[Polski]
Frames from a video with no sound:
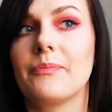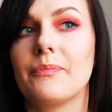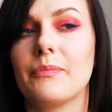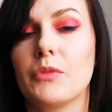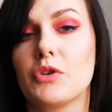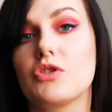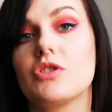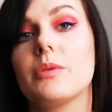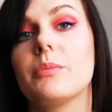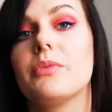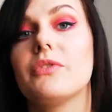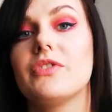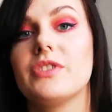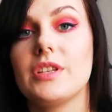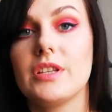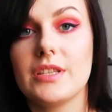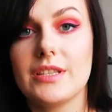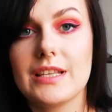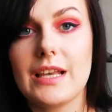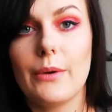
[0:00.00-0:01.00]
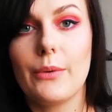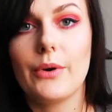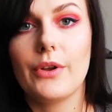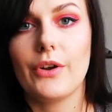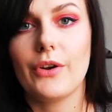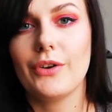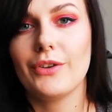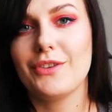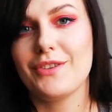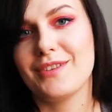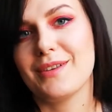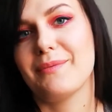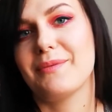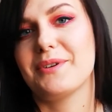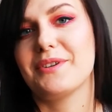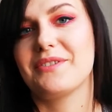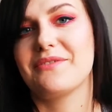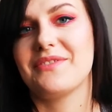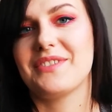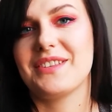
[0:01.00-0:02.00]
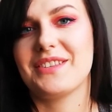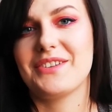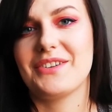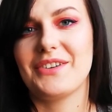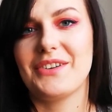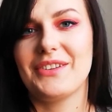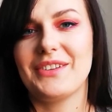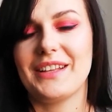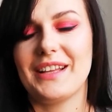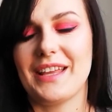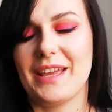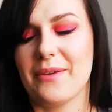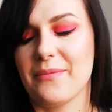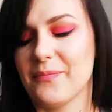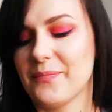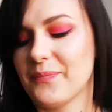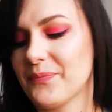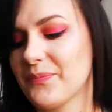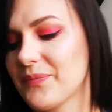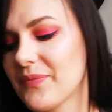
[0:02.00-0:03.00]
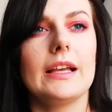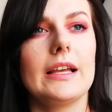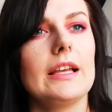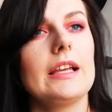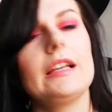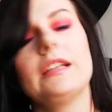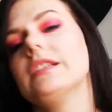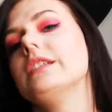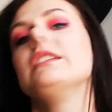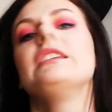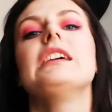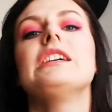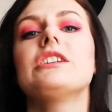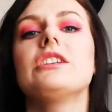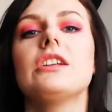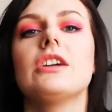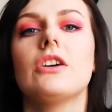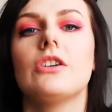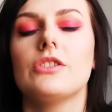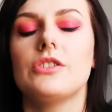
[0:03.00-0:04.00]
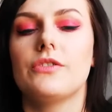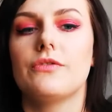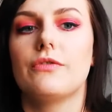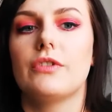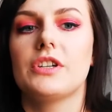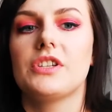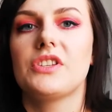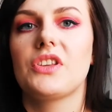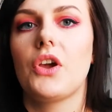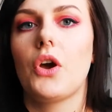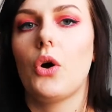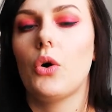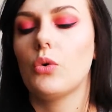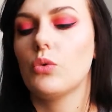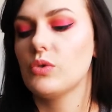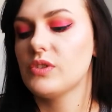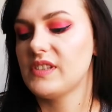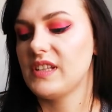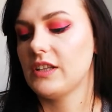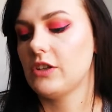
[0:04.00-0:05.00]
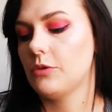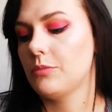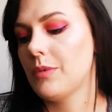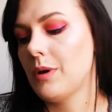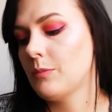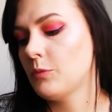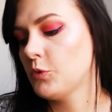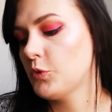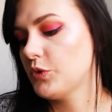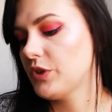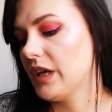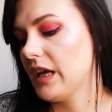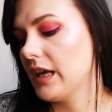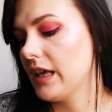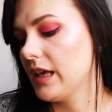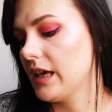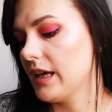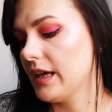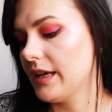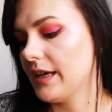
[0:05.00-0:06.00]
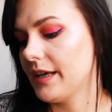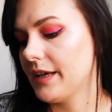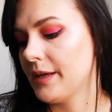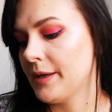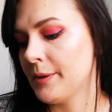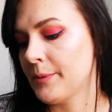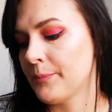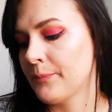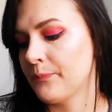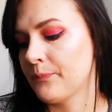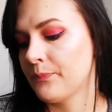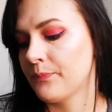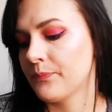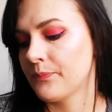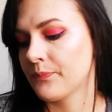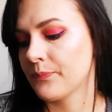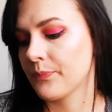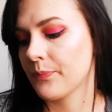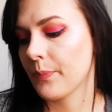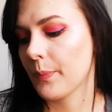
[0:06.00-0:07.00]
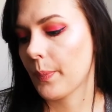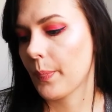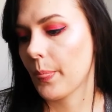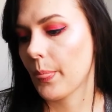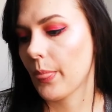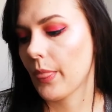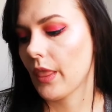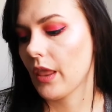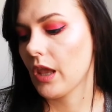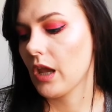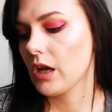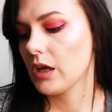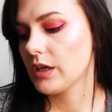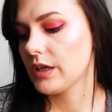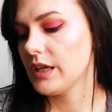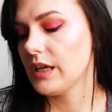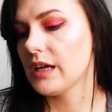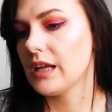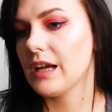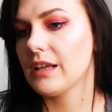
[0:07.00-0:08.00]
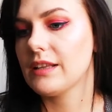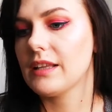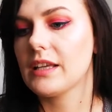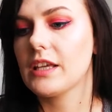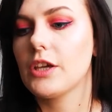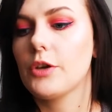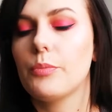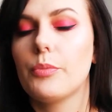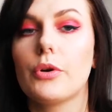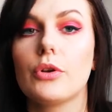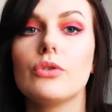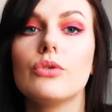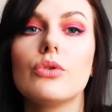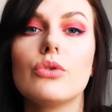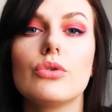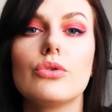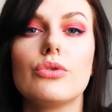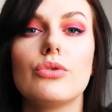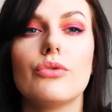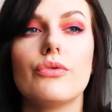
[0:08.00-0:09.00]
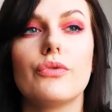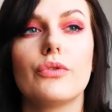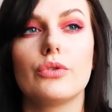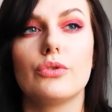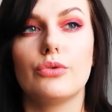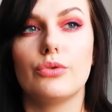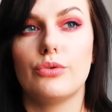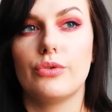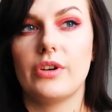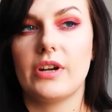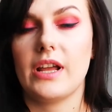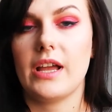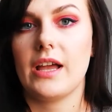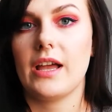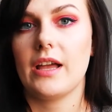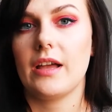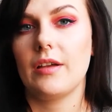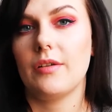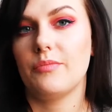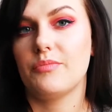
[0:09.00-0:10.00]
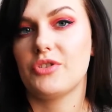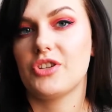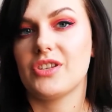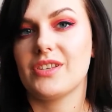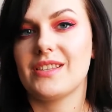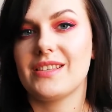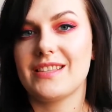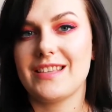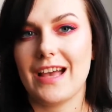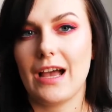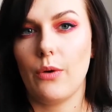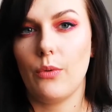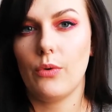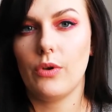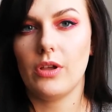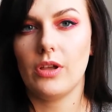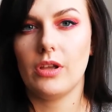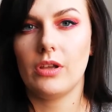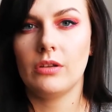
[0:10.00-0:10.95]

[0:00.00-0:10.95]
można powiedzieć, cały rok, to zapraszam Was do oglądania. E, jeśli chodzi właśnie o usta, to mam tutaj um, kilka takich produktów, które przez cały,